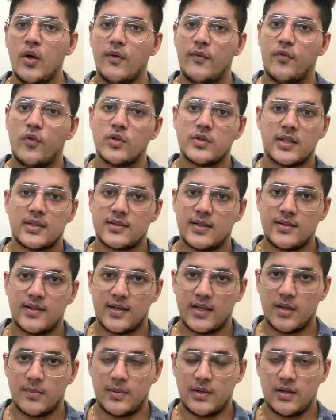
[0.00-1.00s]
वो सिक्स
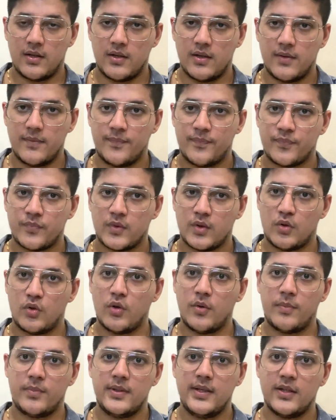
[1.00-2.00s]
हंड्रेड का पड़ा था तो
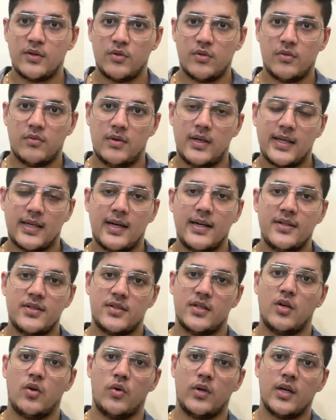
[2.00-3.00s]
अब ये तो लाइक
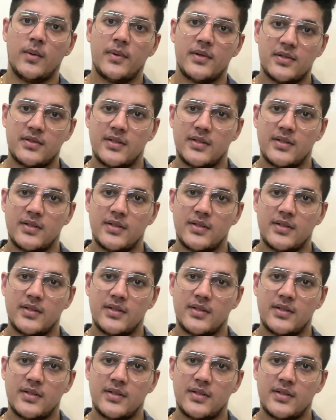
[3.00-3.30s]
एडिशनल हो गया बट